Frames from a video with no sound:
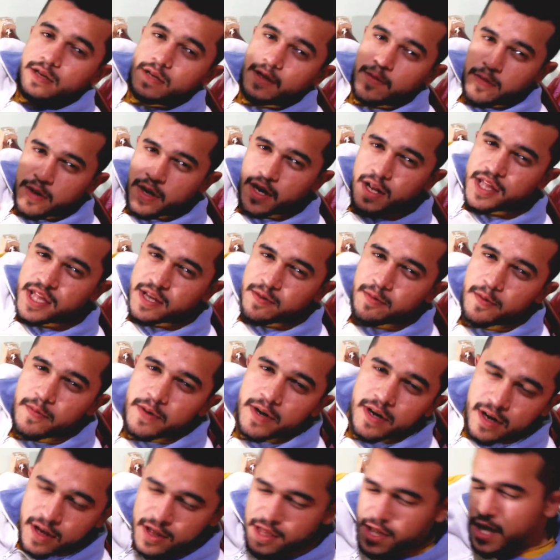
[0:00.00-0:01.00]
طب خلاص يا
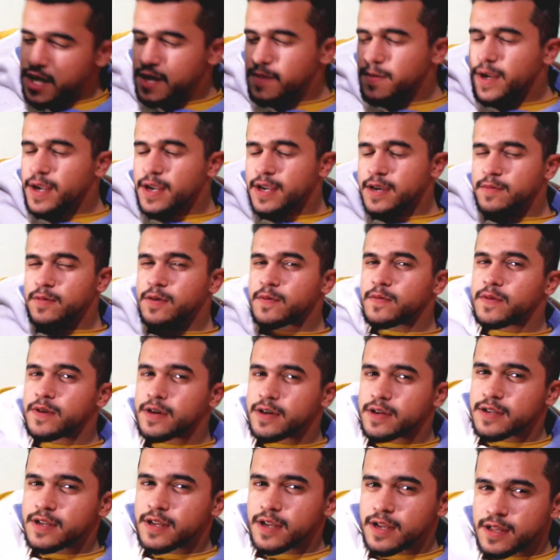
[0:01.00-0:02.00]
بابا خلاص هاجي معاك يا بابا
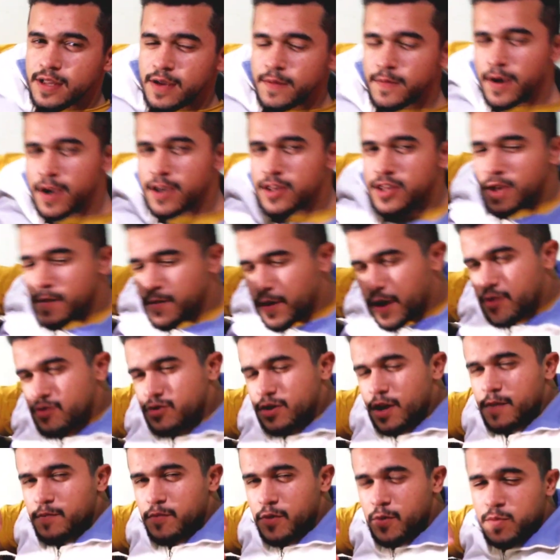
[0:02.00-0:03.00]
طب اشرب قهوه
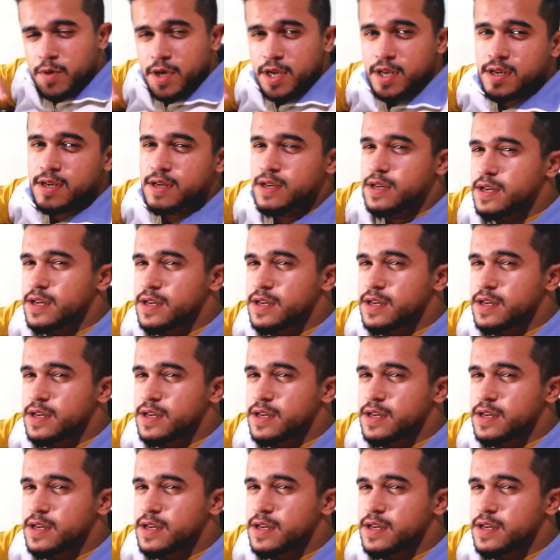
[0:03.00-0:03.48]
طيب ممكن